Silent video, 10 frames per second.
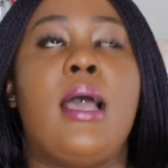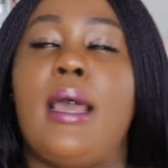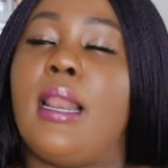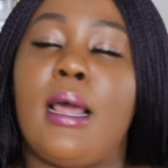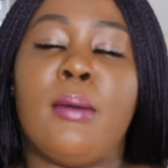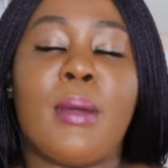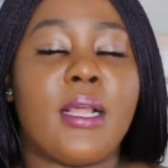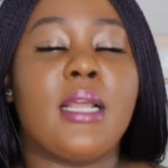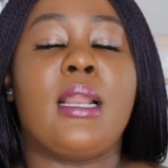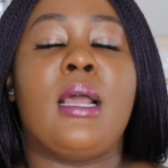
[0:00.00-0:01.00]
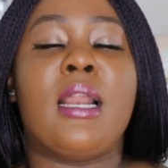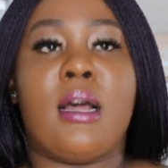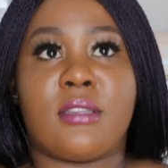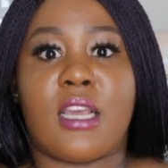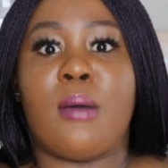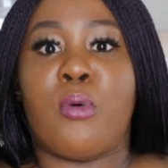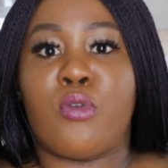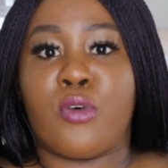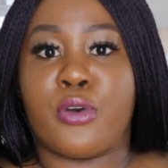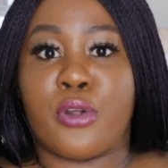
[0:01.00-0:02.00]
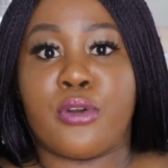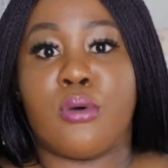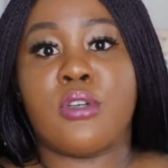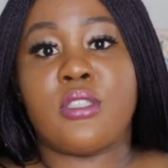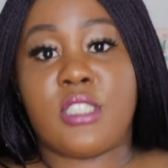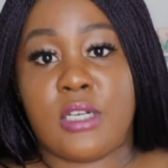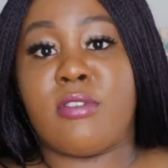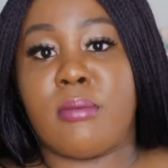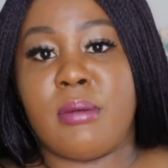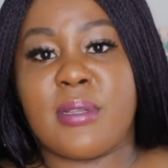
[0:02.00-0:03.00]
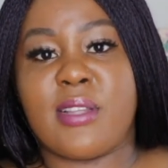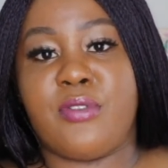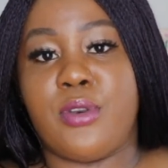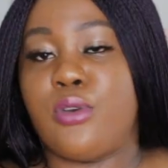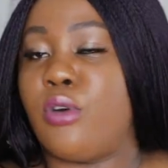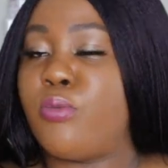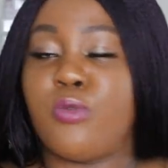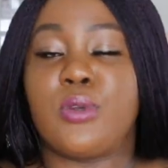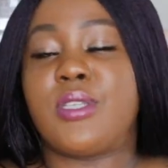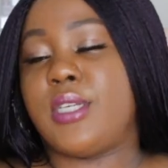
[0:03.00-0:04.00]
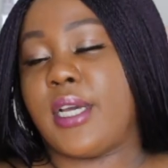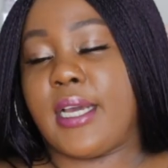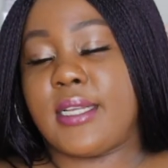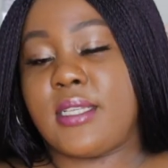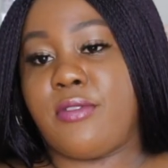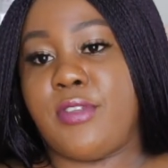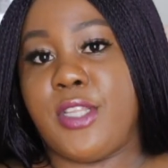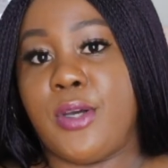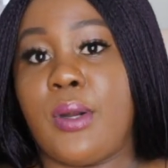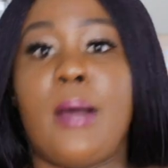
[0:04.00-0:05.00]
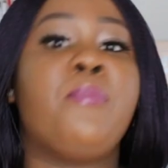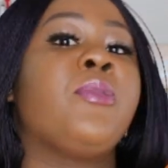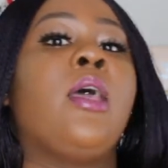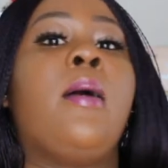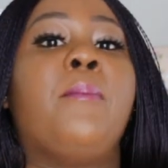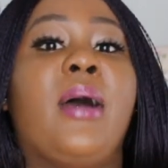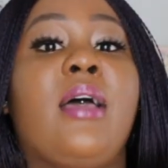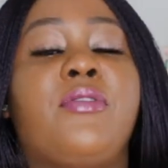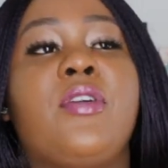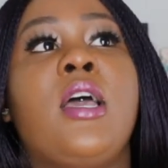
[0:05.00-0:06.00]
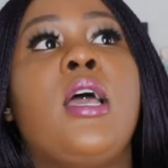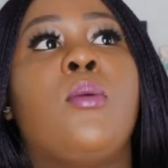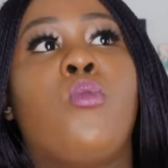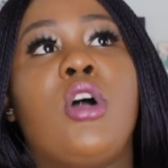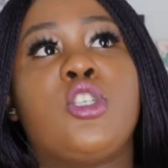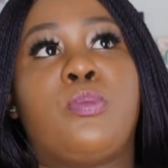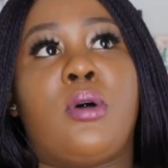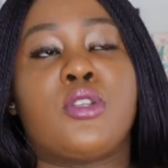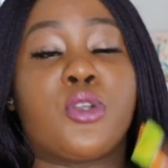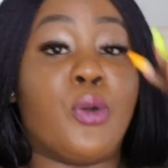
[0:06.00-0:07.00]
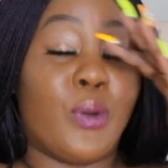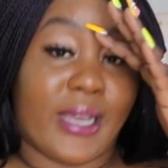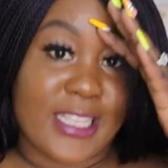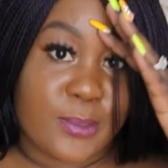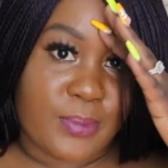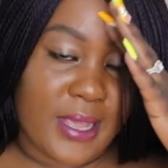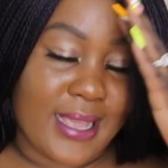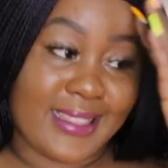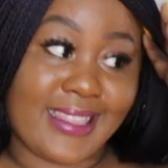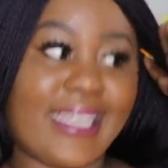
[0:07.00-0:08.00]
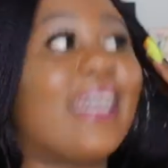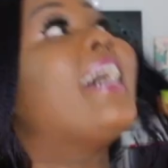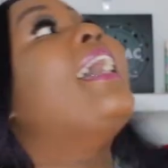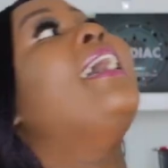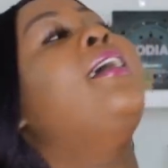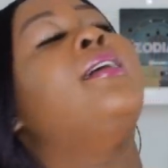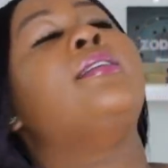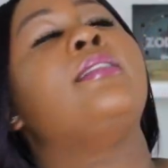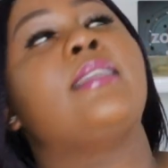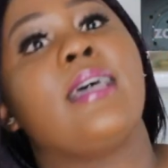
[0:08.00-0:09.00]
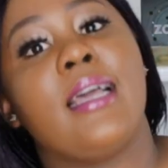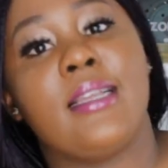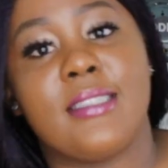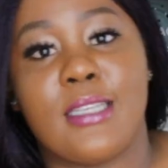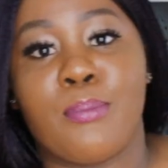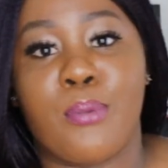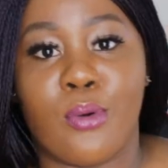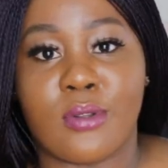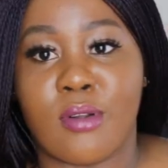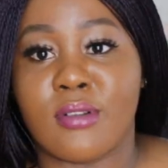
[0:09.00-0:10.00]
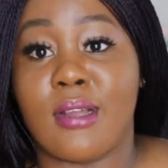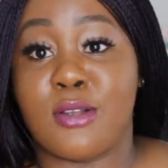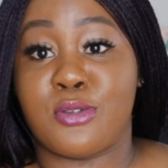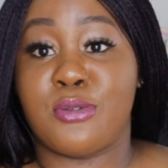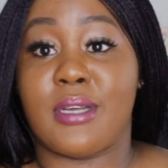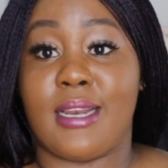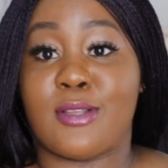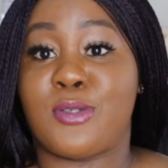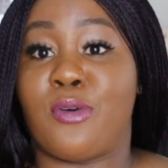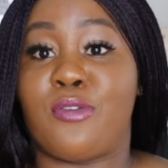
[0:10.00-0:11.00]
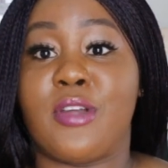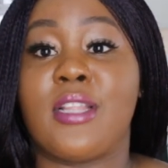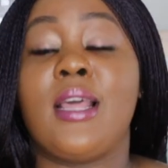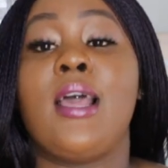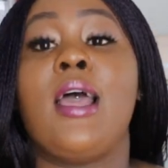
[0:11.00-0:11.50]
elle, elle, elle, elle est entrée en profondeur. Donc, j'ai vraiment aimé cette vidéo. Donc, vous pouvez aussi regarder cette vidéo-là. Bref, moi, je pense que le respect est très très important dans une relation, en fait